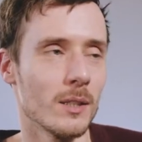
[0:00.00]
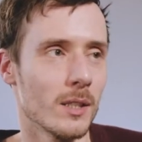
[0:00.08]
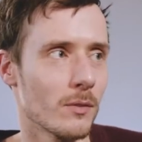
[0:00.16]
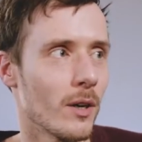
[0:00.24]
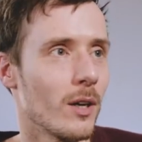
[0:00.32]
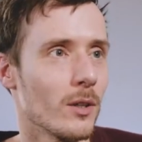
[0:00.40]

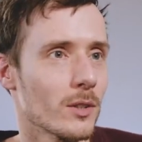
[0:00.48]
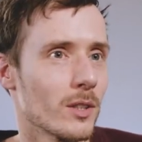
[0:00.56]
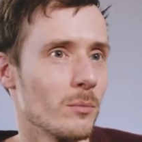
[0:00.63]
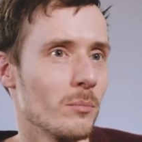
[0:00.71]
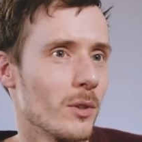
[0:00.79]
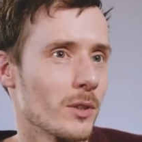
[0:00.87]
zwar aus,
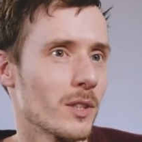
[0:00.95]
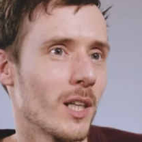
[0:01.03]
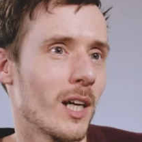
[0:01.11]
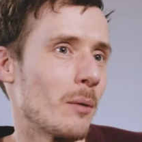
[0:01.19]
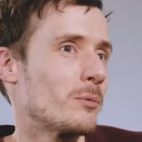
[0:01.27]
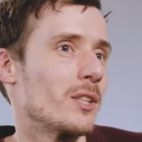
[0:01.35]
einem, aus
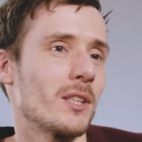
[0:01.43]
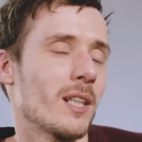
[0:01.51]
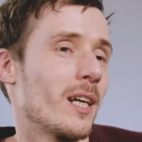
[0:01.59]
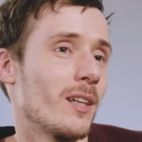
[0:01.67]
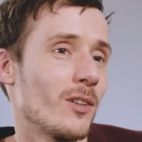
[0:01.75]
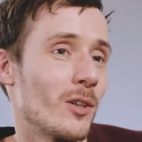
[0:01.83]
einer
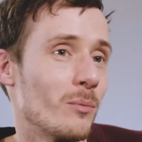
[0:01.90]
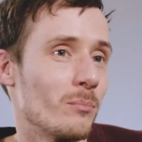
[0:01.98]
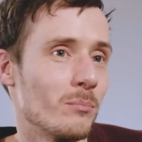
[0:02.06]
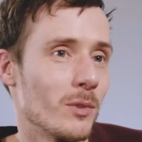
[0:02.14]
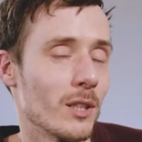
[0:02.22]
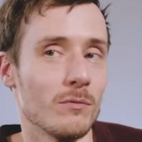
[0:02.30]
Absicht herkommen,